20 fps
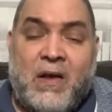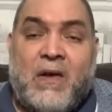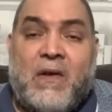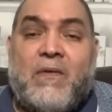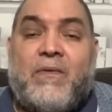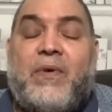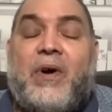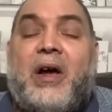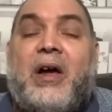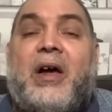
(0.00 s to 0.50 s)

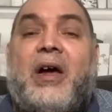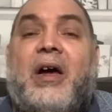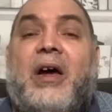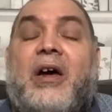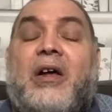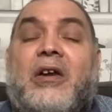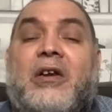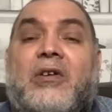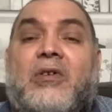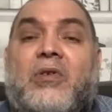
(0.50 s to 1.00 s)

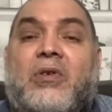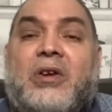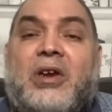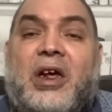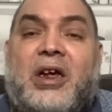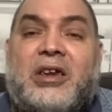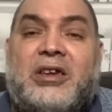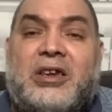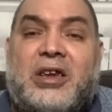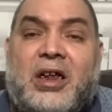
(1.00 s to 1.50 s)

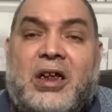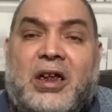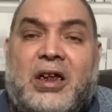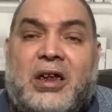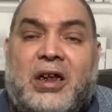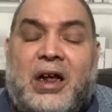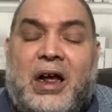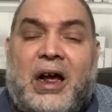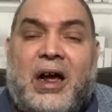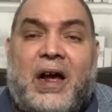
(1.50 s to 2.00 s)

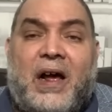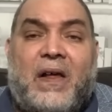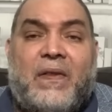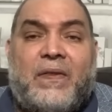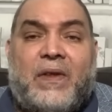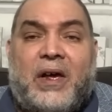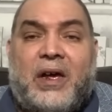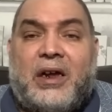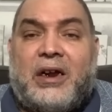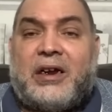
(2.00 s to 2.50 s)
فالخلاصة
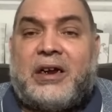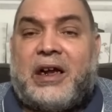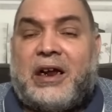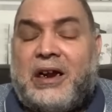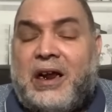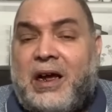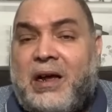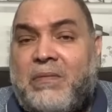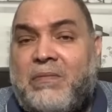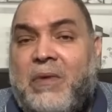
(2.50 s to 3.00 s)
هذا
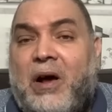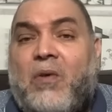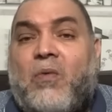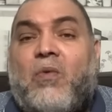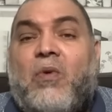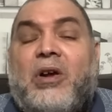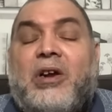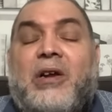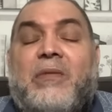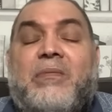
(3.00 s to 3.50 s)
الكلام
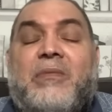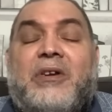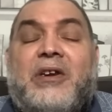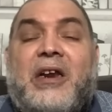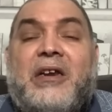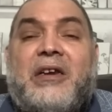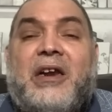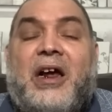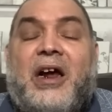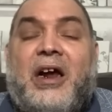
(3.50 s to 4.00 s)
أولا من
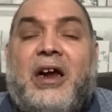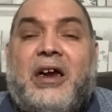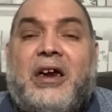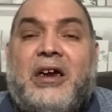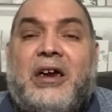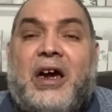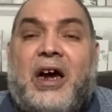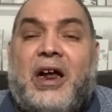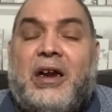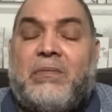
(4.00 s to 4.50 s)

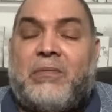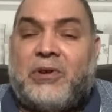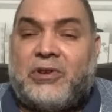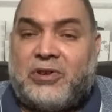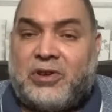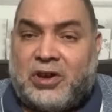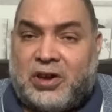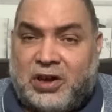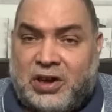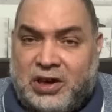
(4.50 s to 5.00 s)
الناحية
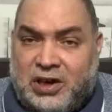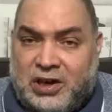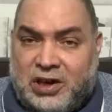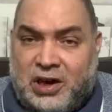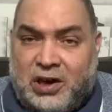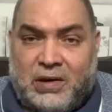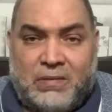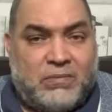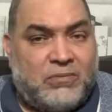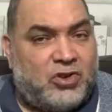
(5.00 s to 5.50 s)

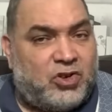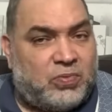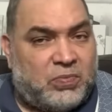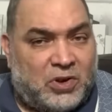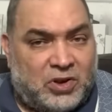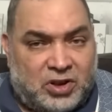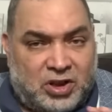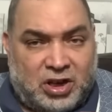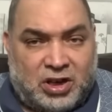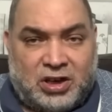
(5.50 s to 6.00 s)
المنطقية مش
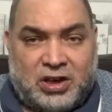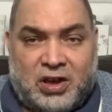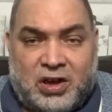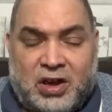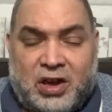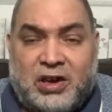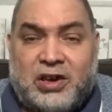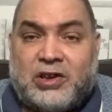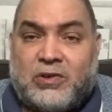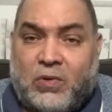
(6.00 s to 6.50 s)
منطقي
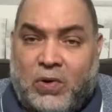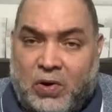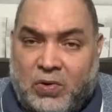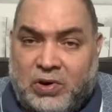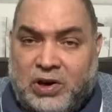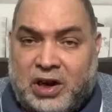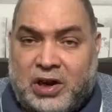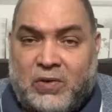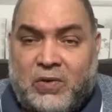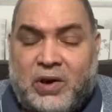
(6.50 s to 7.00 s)
خالص
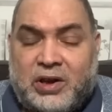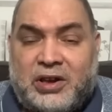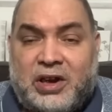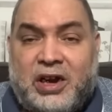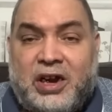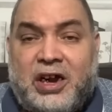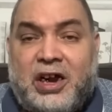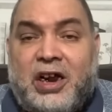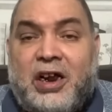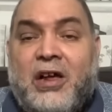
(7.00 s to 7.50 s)
وهقول لك الوقت
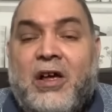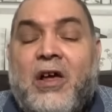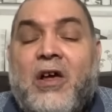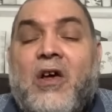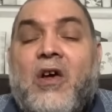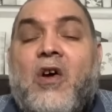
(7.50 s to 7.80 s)
ليه